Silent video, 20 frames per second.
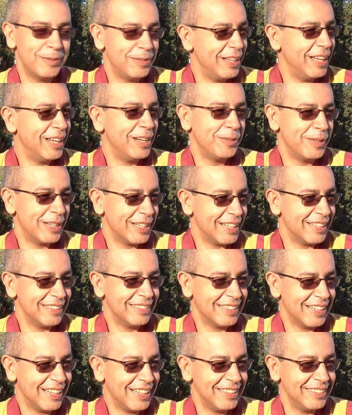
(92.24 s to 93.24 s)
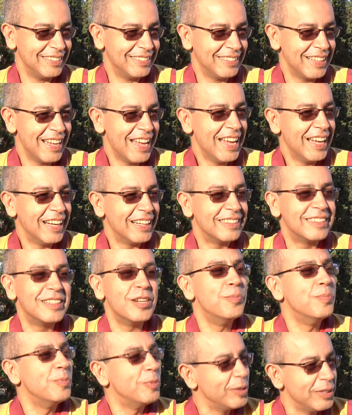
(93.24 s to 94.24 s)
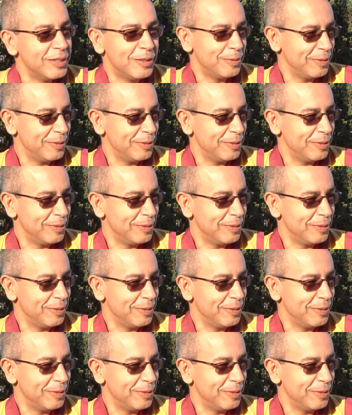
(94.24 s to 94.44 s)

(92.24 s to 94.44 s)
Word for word: vieram a Cascais estão muito